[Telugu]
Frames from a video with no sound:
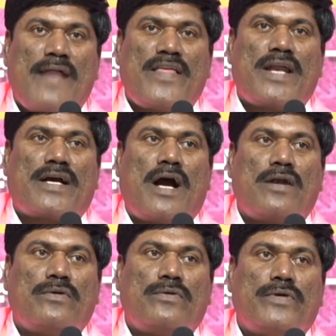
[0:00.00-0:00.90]
ఆధార్
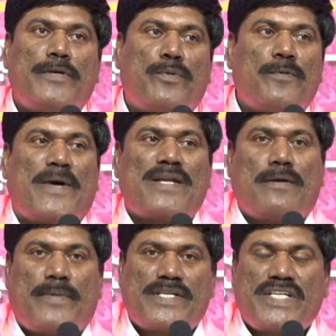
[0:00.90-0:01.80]
కార్డు ఇప్పుడు
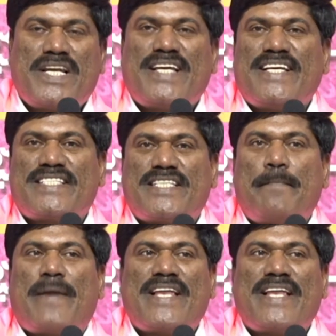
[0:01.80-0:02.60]
పరిశీలన చేస్తే